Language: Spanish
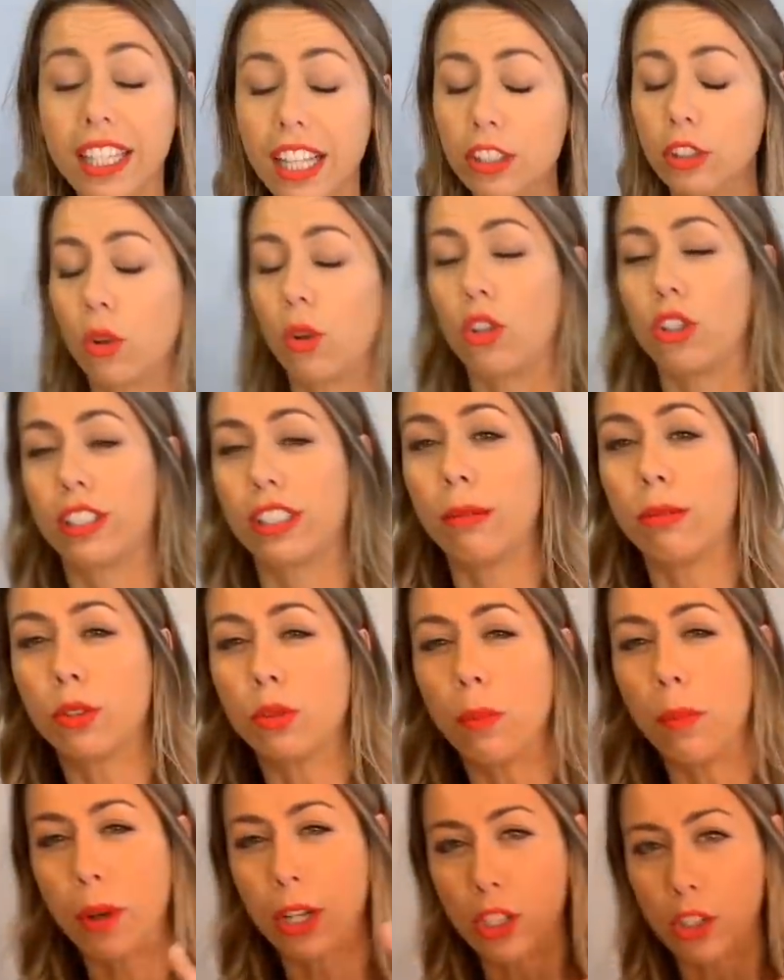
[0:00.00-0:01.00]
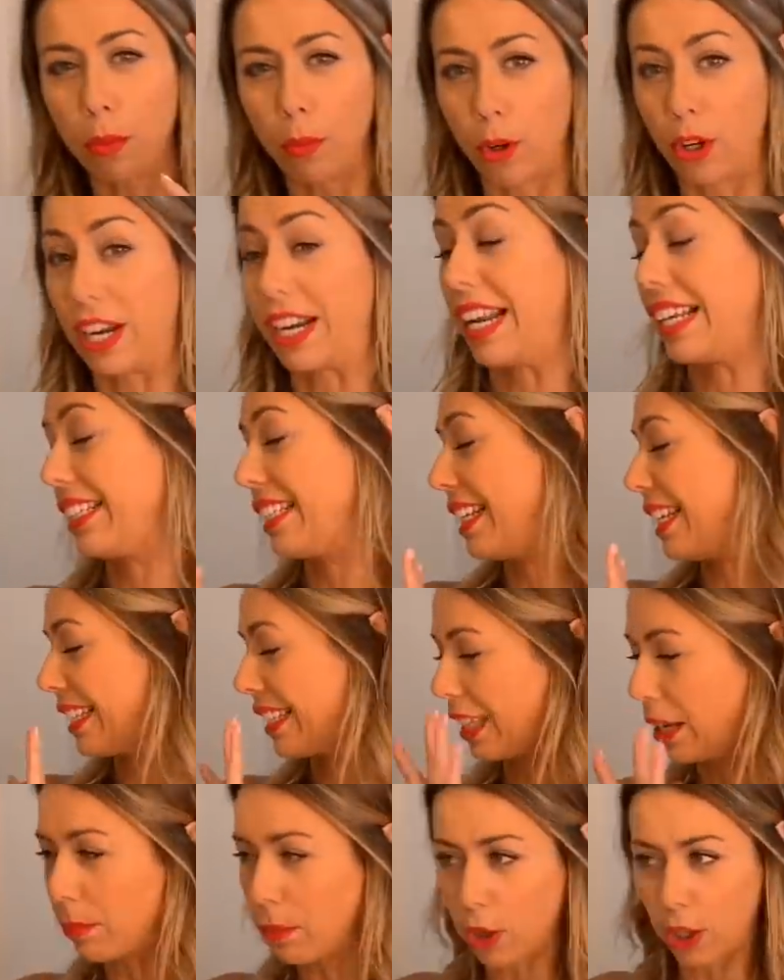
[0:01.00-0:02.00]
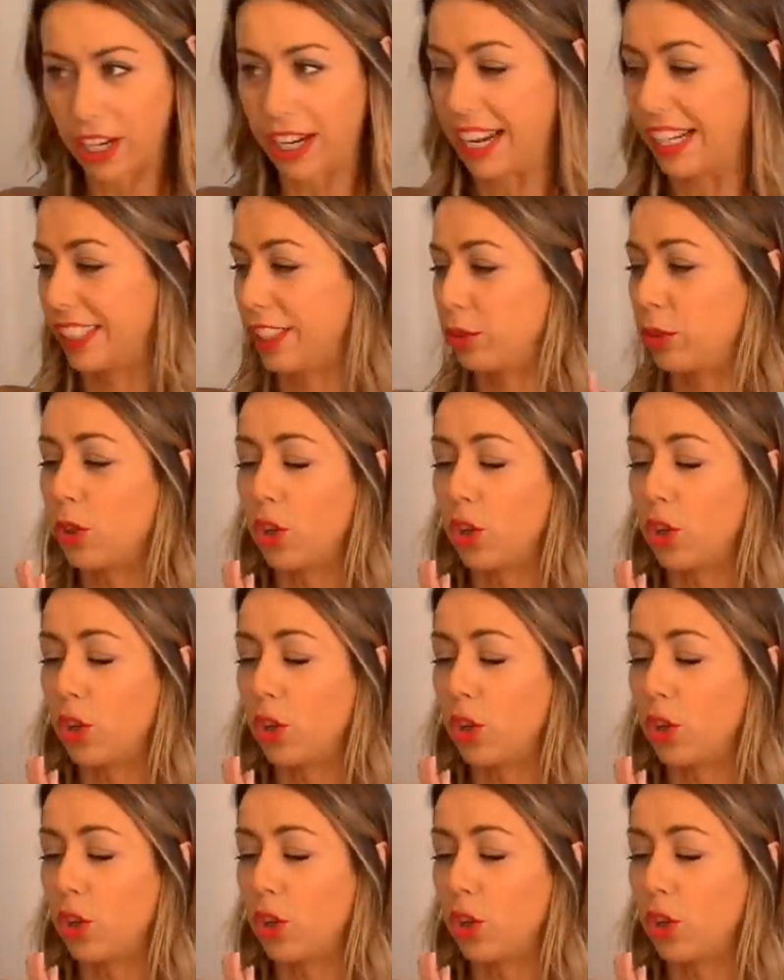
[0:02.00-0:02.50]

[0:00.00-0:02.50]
tanto cuando estamos un poquito morenas, sin estar morenas, es